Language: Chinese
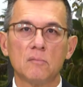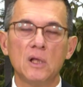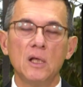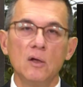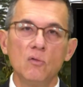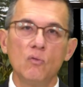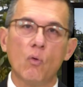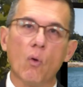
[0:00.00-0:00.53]

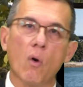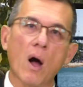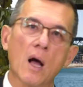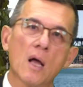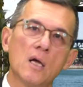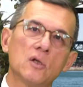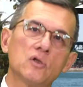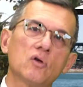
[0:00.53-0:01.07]
英国啊
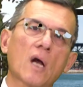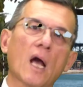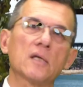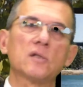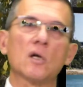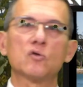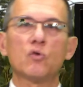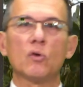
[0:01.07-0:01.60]
就开
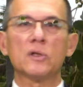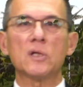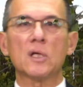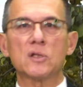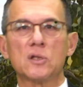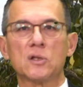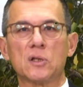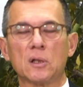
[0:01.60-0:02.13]
始要做一件
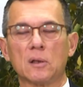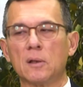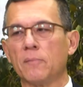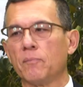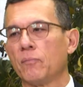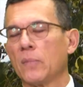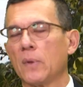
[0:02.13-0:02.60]
事情了，